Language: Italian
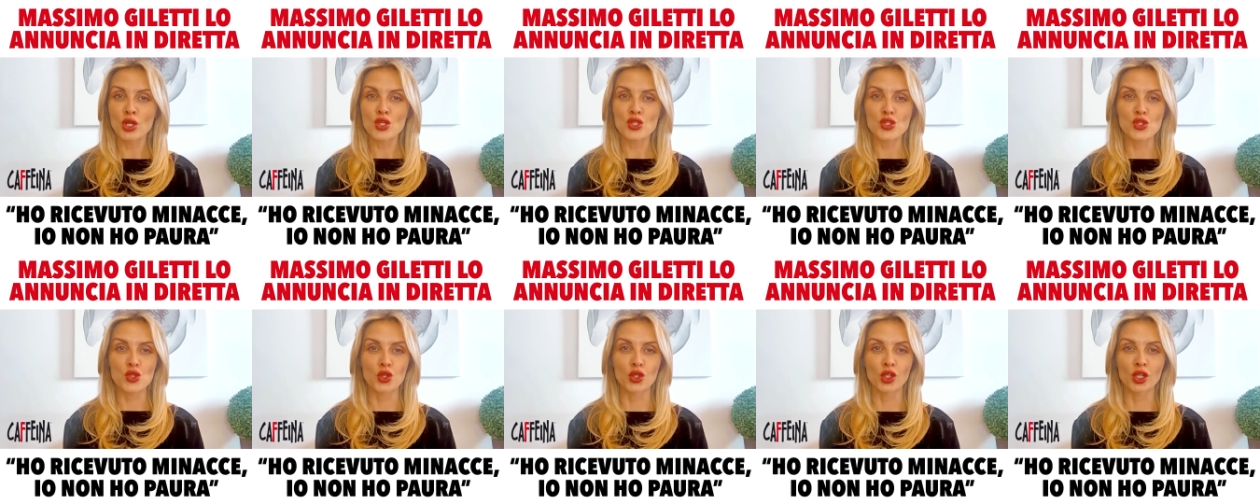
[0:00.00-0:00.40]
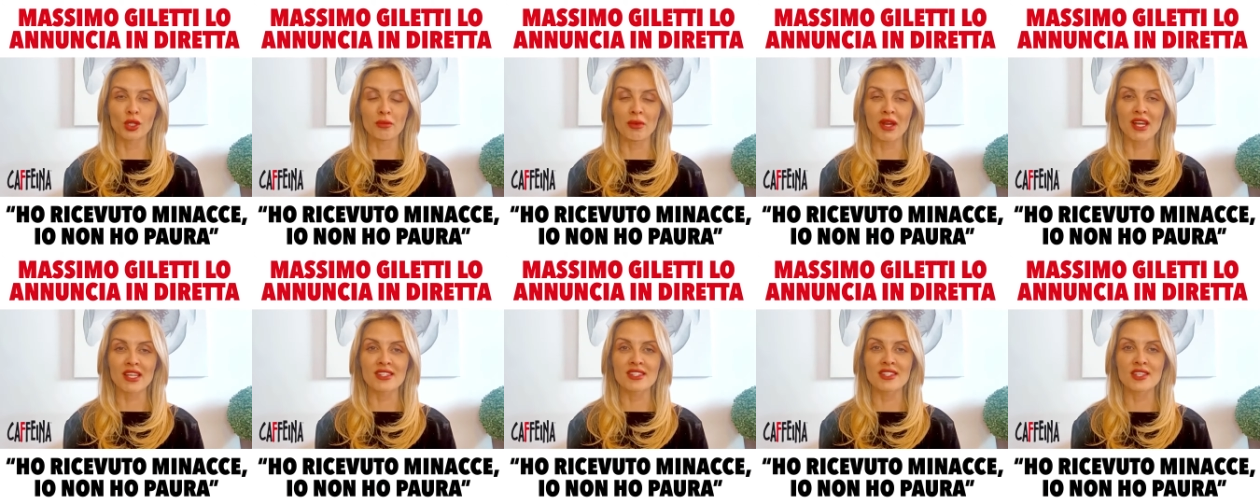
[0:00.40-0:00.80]
sono
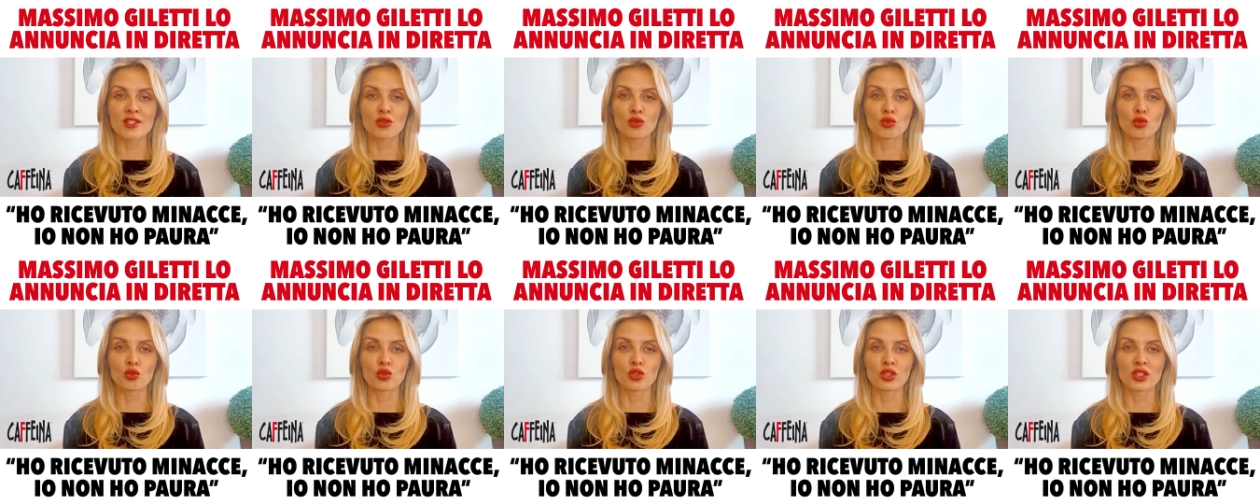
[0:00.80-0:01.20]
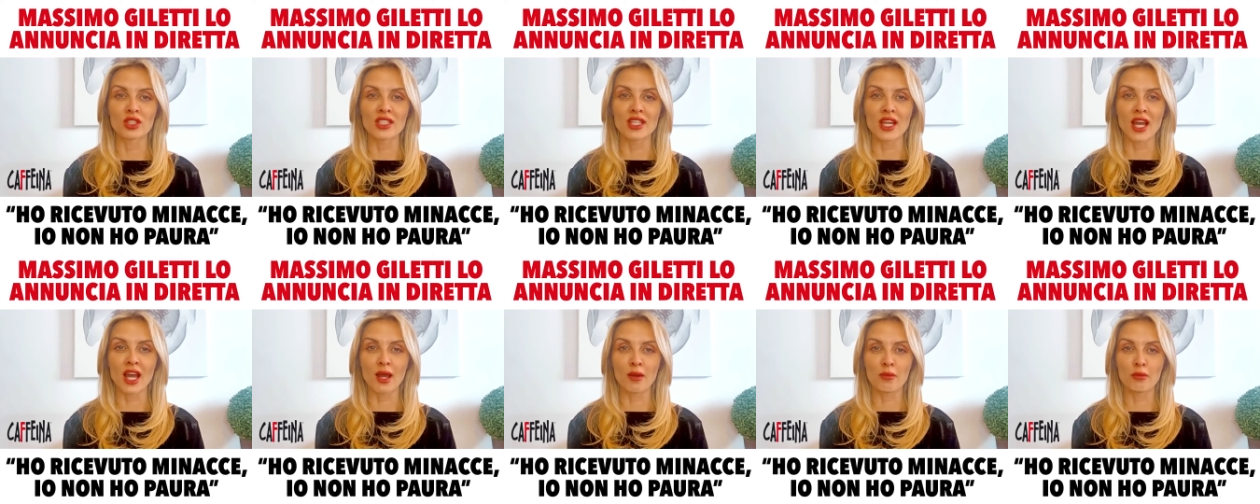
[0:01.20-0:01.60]
rimasti
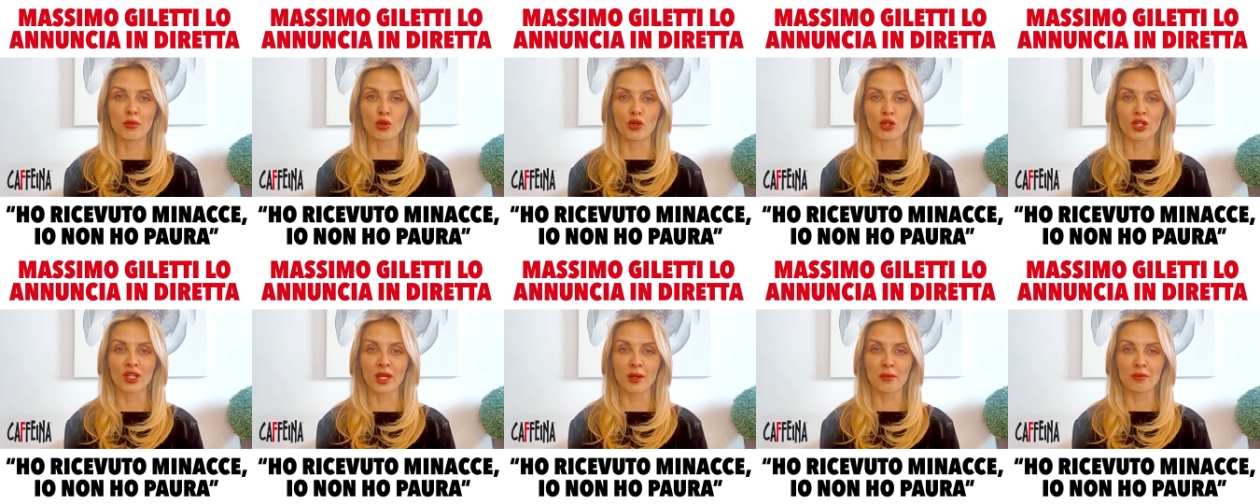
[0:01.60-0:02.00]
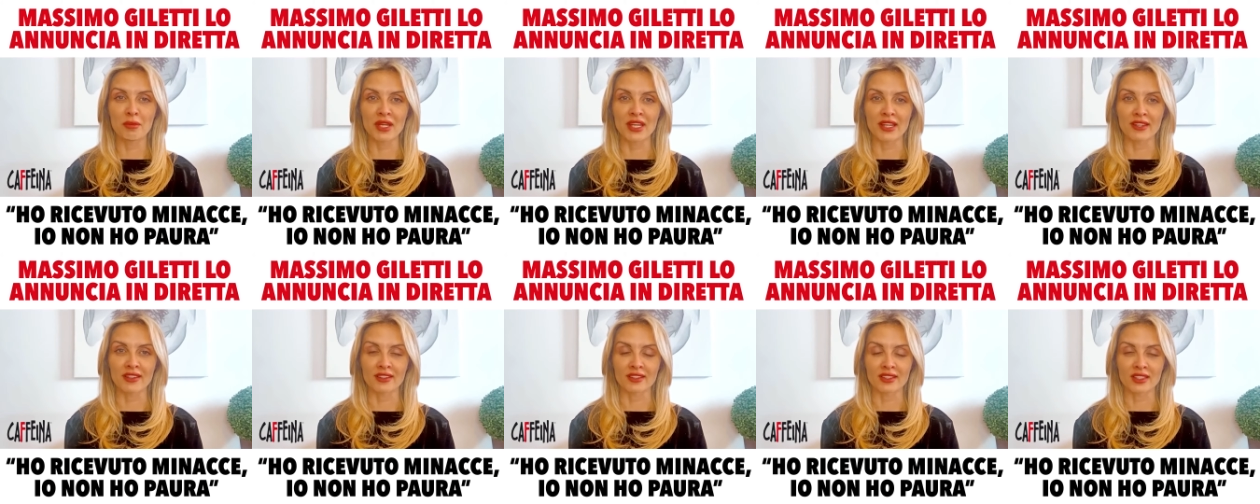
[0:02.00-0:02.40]
tutti a bocca
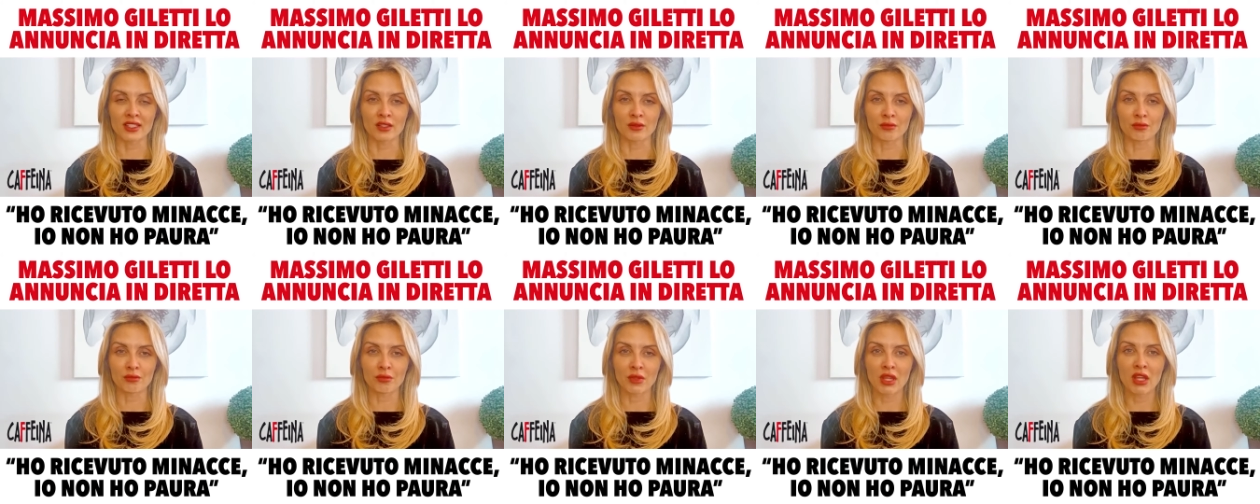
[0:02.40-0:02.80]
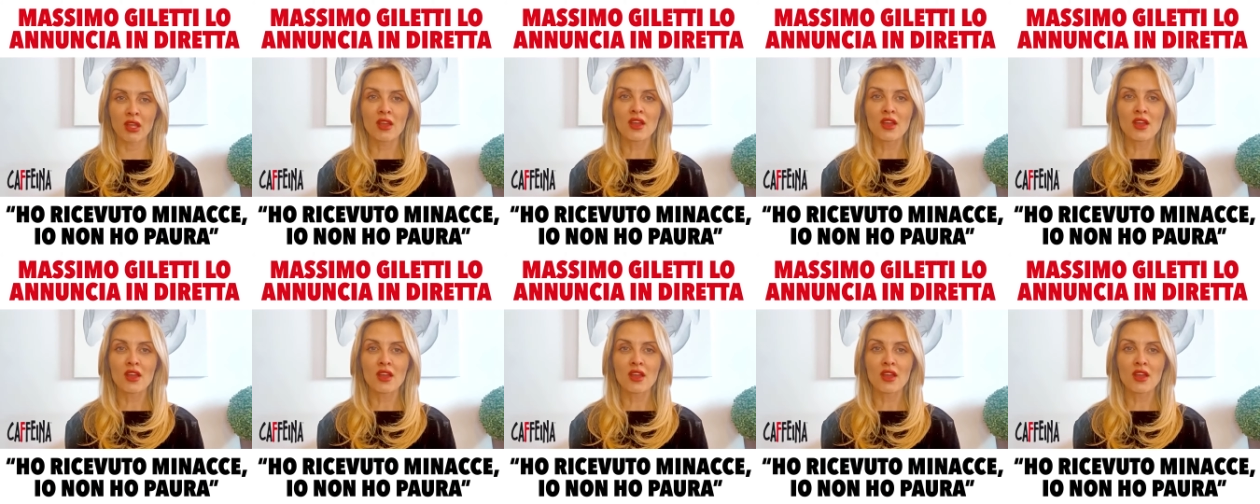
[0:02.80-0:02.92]
aperta.